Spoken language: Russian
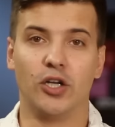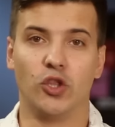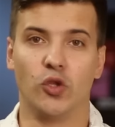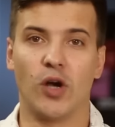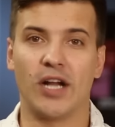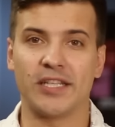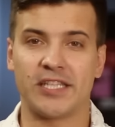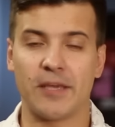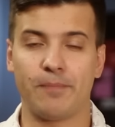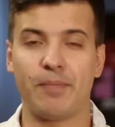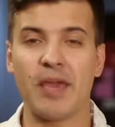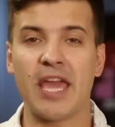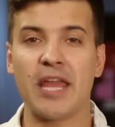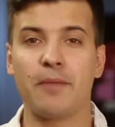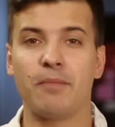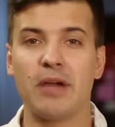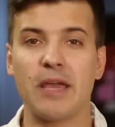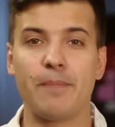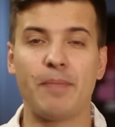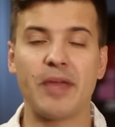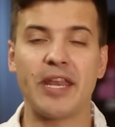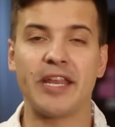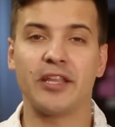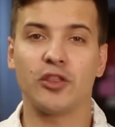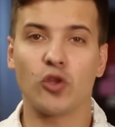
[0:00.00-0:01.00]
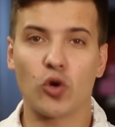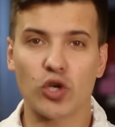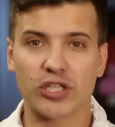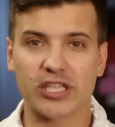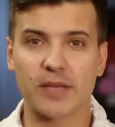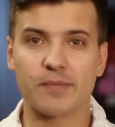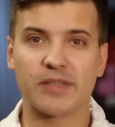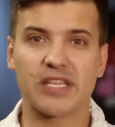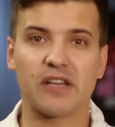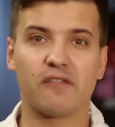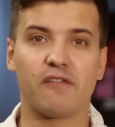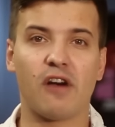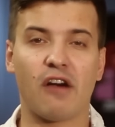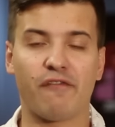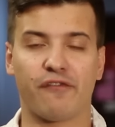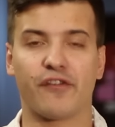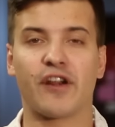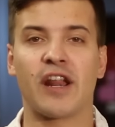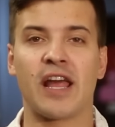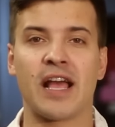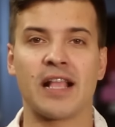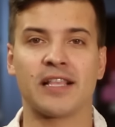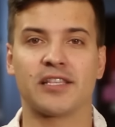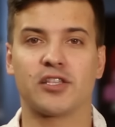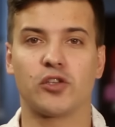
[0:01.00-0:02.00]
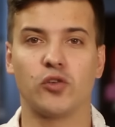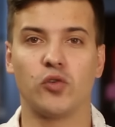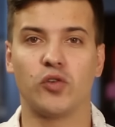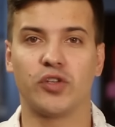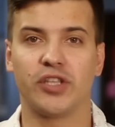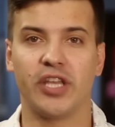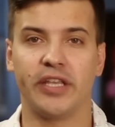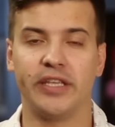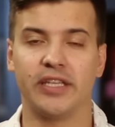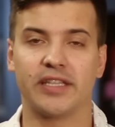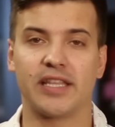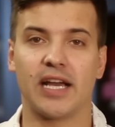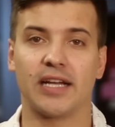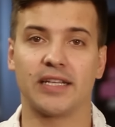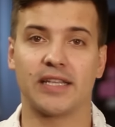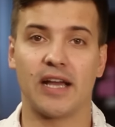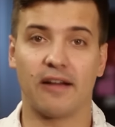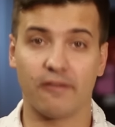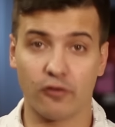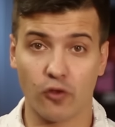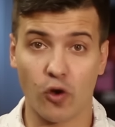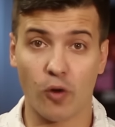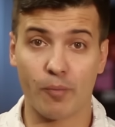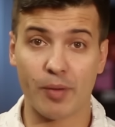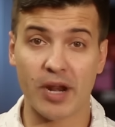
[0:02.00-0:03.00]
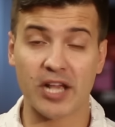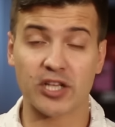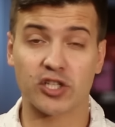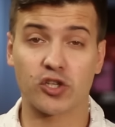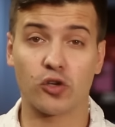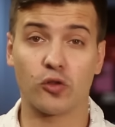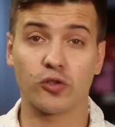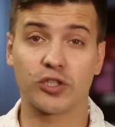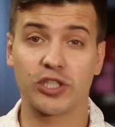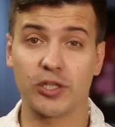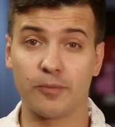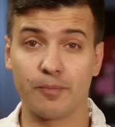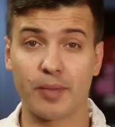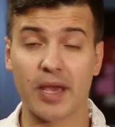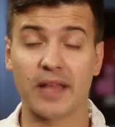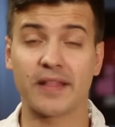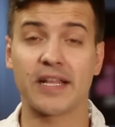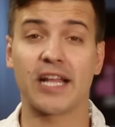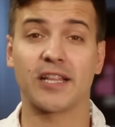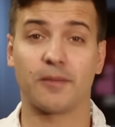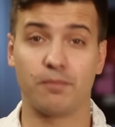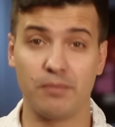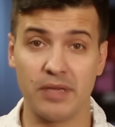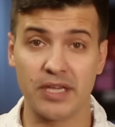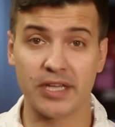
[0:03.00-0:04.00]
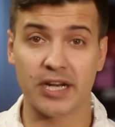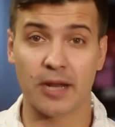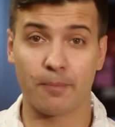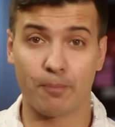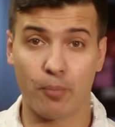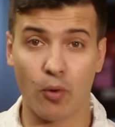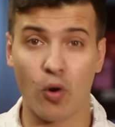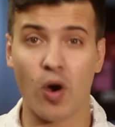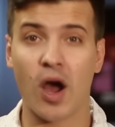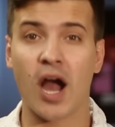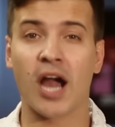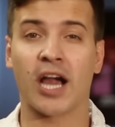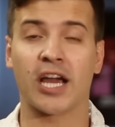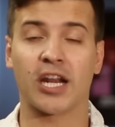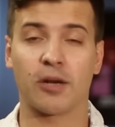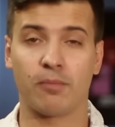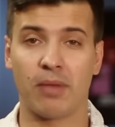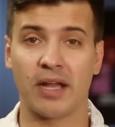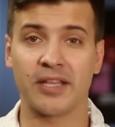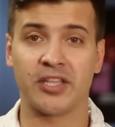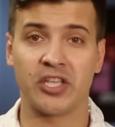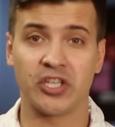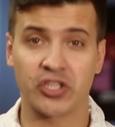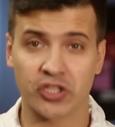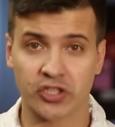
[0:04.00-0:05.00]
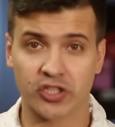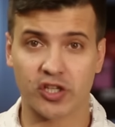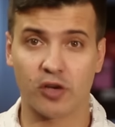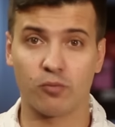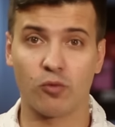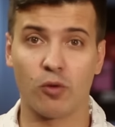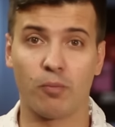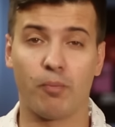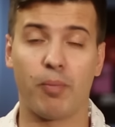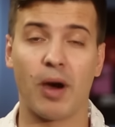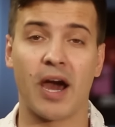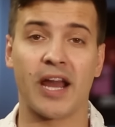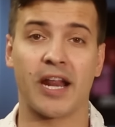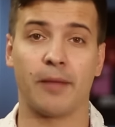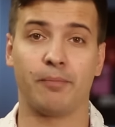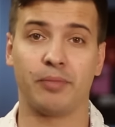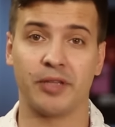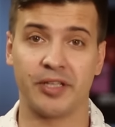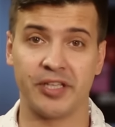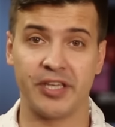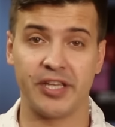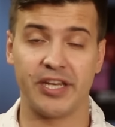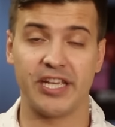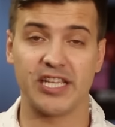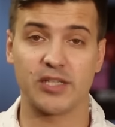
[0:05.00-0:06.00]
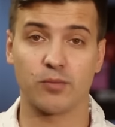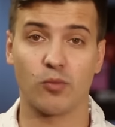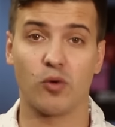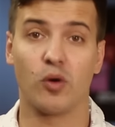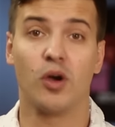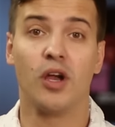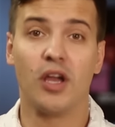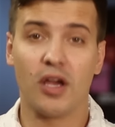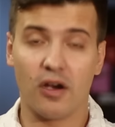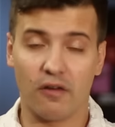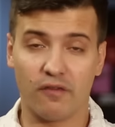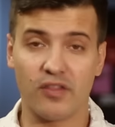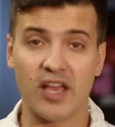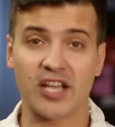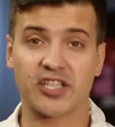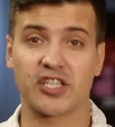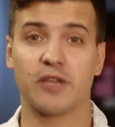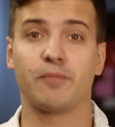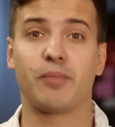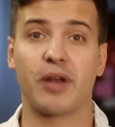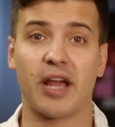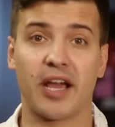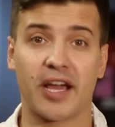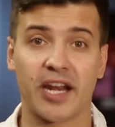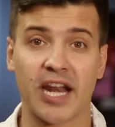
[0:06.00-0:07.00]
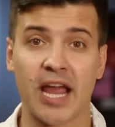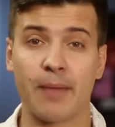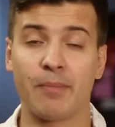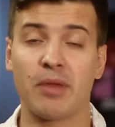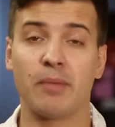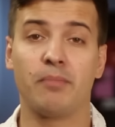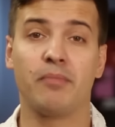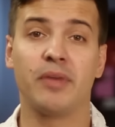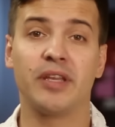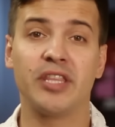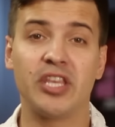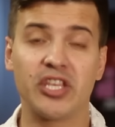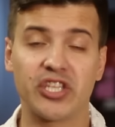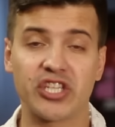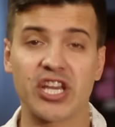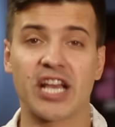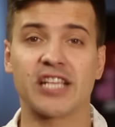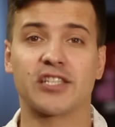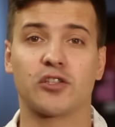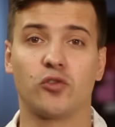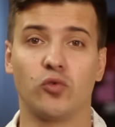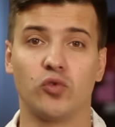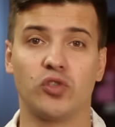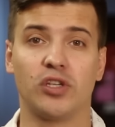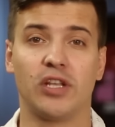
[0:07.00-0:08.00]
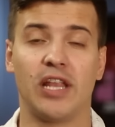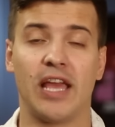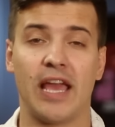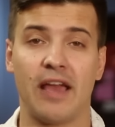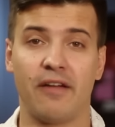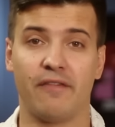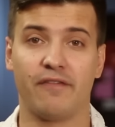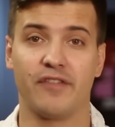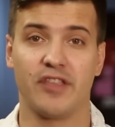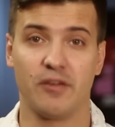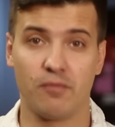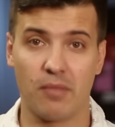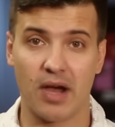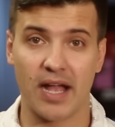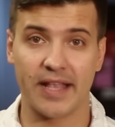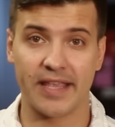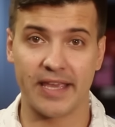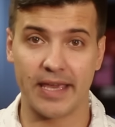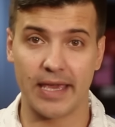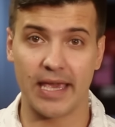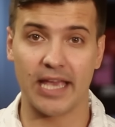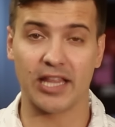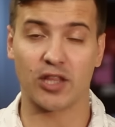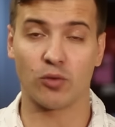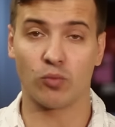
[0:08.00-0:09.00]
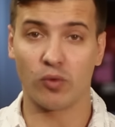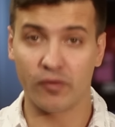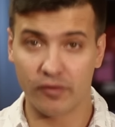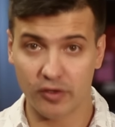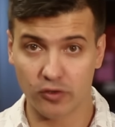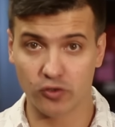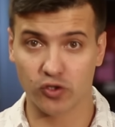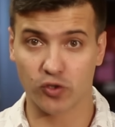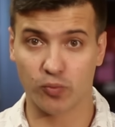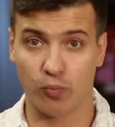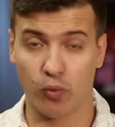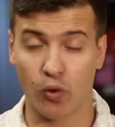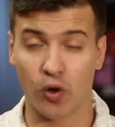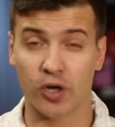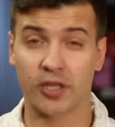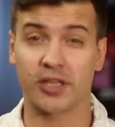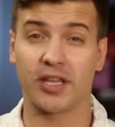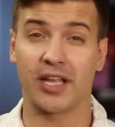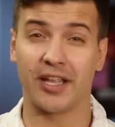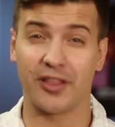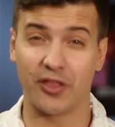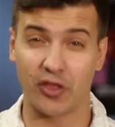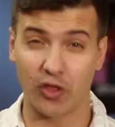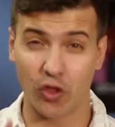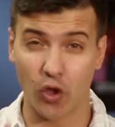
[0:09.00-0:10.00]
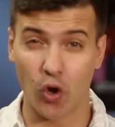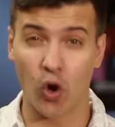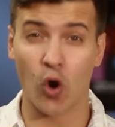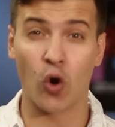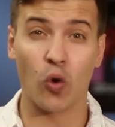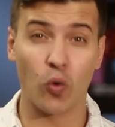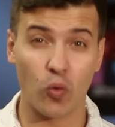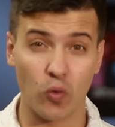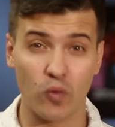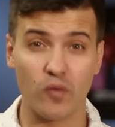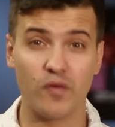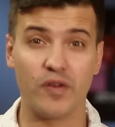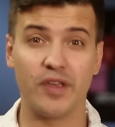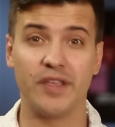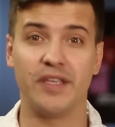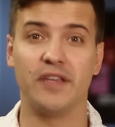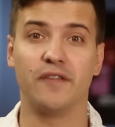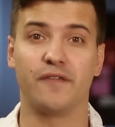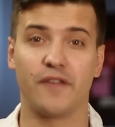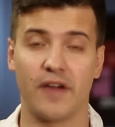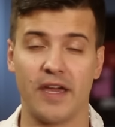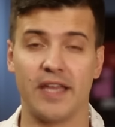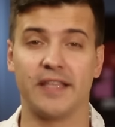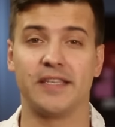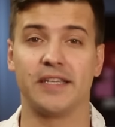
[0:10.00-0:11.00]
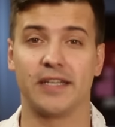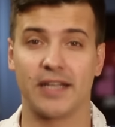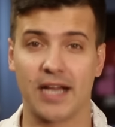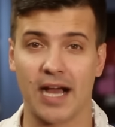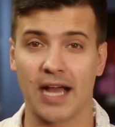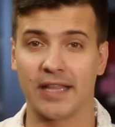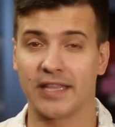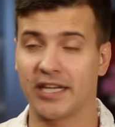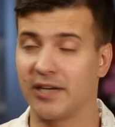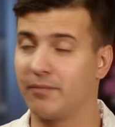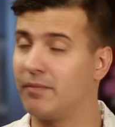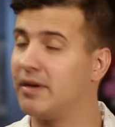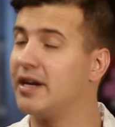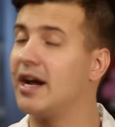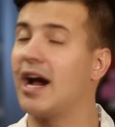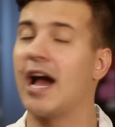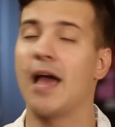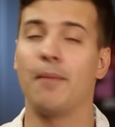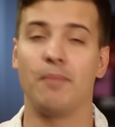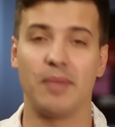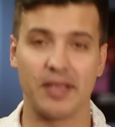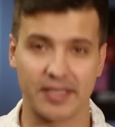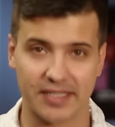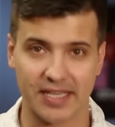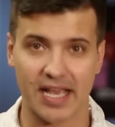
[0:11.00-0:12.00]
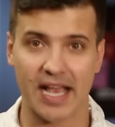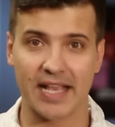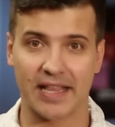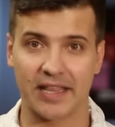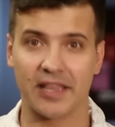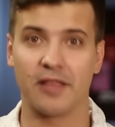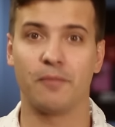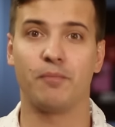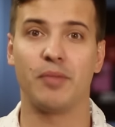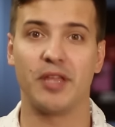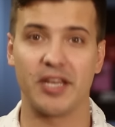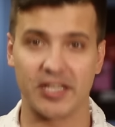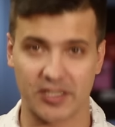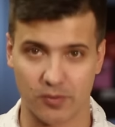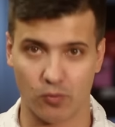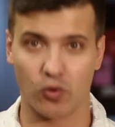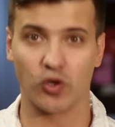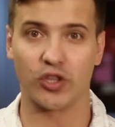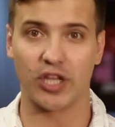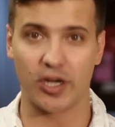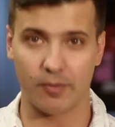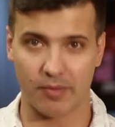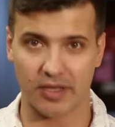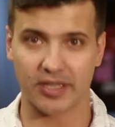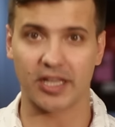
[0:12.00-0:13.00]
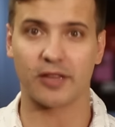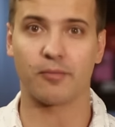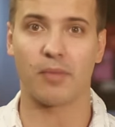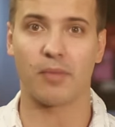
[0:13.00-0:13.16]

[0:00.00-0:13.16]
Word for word: Ну а теперь мы переносимся во Францию, где не так давно прошел чемпионат мира по акробатическому парапланеризму. В нашей программе мы не часто уделяем внимание этому виду спорта, но увидев эти кадры, мы обязательно пересмотрим этот